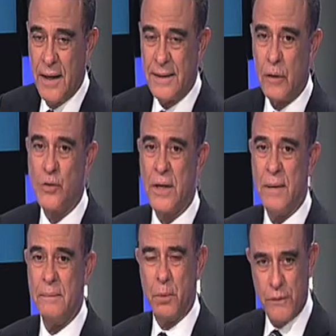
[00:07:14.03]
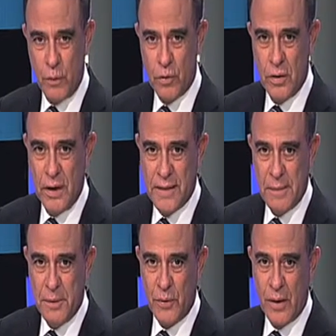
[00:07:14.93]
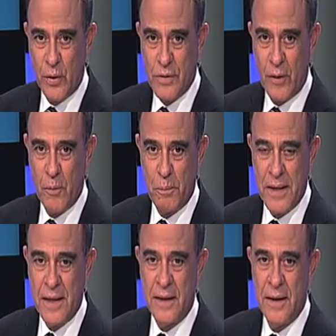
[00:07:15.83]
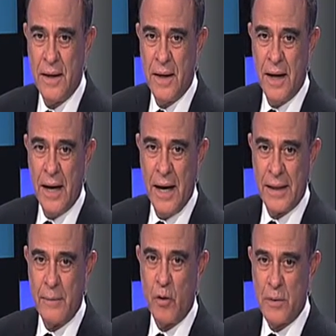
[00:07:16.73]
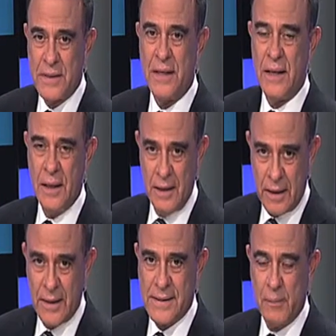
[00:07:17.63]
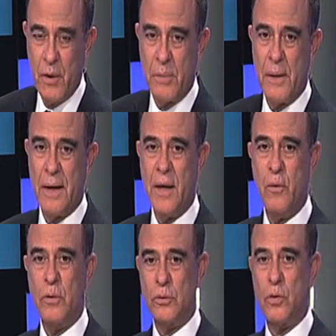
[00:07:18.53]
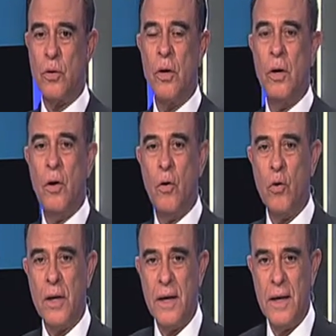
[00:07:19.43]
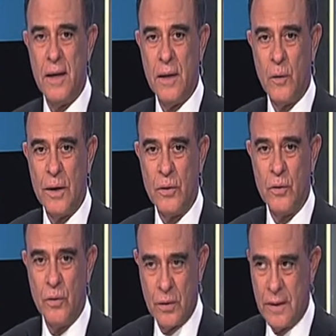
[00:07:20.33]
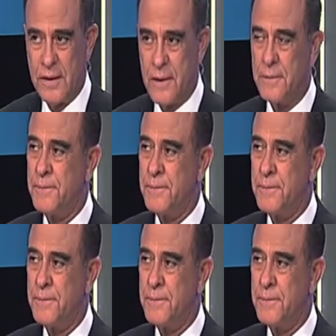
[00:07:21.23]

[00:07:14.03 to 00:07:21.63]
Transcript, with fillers: esta noche, por favor, les invito a que nos acompañen al cambio comercial y regresamos en breve aquí con el doctor Jorge Eduardo Ritter.